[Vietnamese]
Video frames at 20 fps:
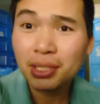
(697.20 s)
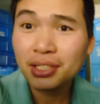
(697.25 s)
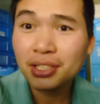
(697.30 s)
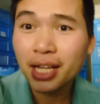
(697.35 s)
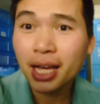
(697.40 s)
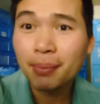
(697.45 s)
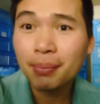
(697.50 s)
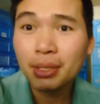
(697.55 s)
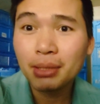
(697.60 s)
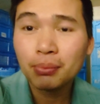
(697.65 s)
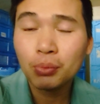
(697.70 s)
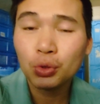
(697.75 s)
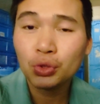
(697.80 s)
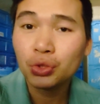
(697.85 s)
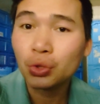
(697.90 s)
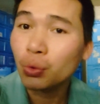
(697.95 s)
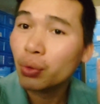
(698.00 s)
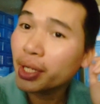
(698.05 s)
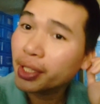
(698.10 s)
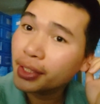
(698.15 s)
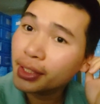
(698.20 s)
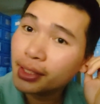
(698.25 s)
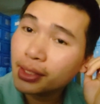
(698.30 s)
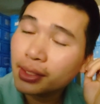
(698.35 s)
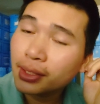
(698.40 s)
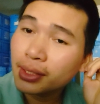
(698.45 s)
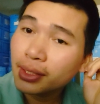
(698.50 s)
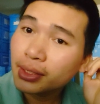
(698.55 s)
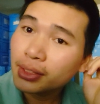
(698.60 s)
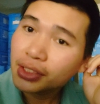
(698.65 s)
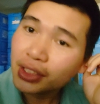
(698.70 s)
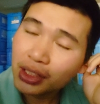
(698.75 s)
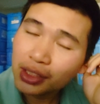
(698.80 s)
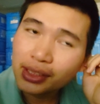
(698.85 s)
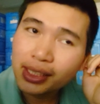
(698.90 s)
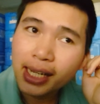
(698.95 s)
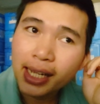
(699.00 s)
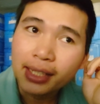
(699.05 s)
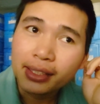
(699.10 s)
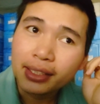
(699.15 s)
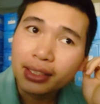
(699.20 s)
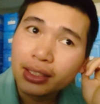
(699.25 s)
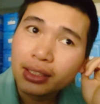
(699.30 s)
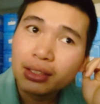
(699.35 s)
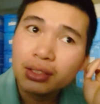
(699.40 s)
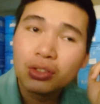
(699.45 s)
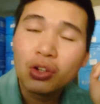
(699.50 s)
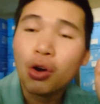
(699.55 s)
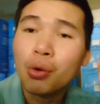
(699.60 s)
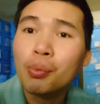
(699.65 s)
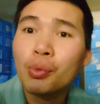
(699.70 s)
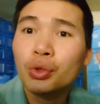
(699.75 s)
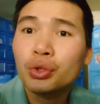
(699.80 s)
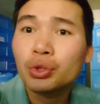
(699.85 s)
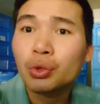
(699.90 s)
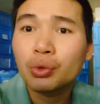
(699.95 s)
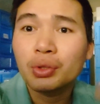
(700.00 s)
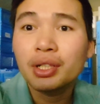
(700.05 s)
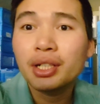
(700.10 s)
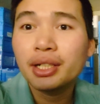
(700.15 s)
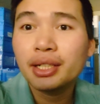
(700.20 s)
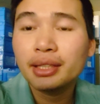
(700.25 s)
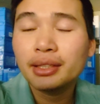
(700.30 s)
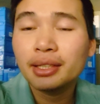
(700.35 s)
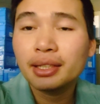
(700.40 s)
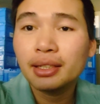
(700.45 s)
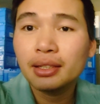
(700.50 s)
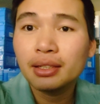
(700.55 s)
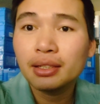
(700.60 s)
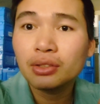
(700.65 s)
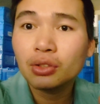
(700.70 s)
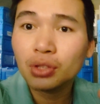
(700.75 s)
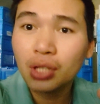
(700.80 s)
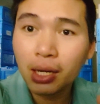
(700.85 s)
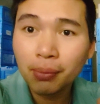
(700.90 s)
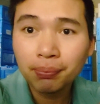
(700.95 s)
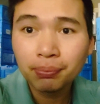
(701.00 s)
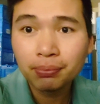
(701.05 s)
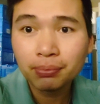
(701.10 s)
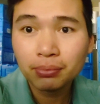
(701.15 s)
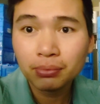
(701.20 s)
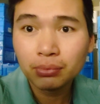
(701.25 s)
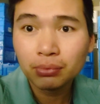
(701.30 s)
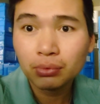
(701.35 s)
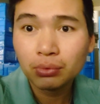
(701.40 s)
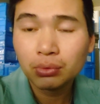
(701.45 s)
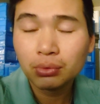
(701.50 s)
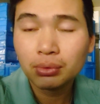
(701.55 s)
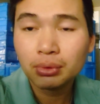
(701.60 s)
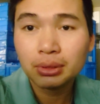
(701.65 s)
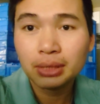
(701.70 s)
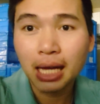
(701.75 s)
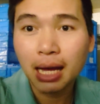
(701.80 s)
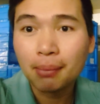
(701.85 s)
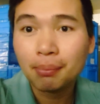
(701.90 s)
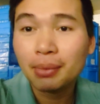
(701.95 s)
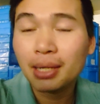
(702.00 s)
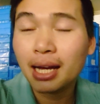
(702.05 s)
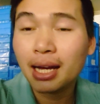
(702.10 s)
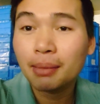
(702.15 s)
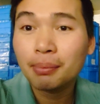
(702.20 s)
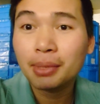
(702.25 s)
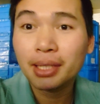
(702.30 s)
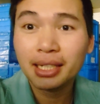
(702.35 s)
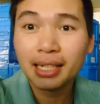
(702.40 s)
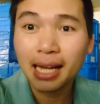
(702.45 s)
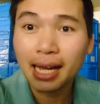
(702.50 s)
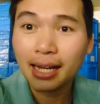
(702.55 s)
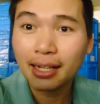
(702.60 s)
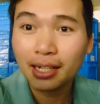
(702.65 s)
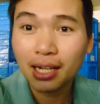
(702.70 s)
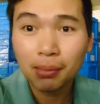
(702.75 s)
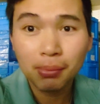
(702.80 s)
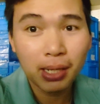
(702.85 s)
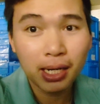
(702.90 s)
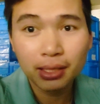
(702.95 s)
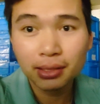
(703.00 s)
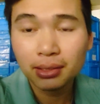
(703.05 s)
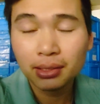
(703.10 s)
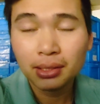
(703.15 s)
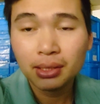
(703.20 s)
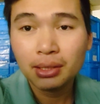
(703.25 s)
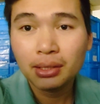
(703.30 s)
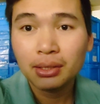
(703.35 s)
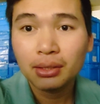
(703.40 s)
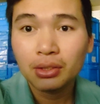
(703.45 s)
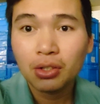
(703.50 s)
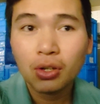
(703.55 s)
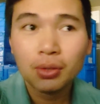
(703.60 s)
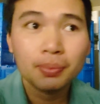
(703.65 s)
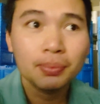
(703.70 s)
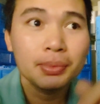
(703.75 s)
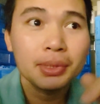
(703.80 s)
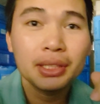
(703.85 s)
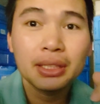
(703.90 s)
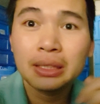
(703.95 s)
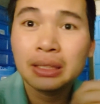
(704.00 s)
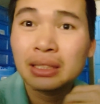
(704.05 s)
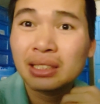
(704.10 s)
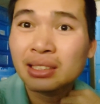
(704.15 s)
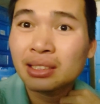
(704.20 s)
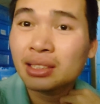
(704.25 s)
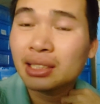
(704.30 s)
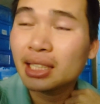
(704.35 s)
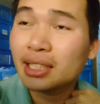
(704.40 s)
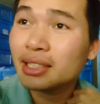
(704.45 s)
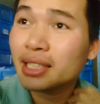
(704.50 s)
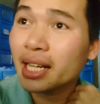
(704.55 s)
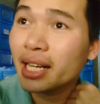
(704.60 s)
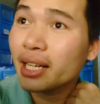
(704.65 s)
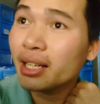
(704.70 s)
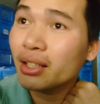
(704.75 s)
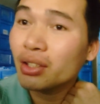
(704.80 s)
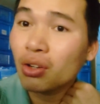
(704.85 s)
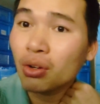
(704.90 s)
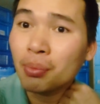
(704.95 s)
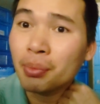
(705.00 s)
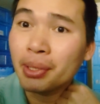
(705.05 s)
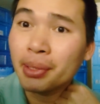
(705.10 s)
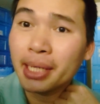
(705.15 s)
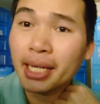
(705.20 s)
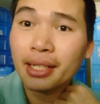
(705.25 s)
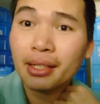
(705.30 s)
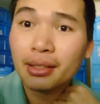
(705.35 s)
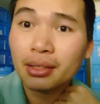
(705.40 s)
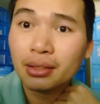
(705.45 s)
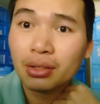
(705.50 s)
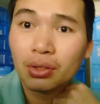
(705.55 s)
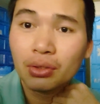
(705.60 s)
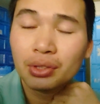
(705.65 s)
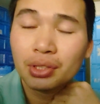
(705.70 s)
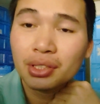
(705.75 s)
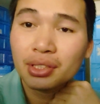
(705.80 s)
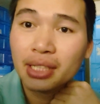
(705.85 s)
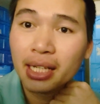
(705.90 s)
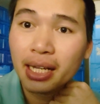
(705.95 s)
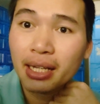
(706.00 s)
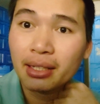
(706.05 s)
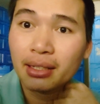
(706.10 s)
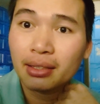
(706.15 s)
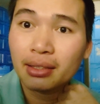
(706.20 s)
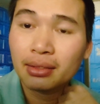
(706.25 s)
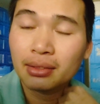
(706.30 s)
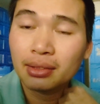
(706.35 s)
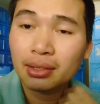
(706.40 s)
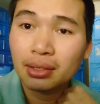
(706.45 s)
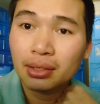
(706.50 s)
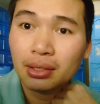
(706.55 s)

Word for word: mình xem á, một số anh á, chia sẻ thì có một số người á, thì lương nó thấp, tám lạ mười lạ các bạn. Còn mình chia sẻ có mấy anh á, họ chia sẻ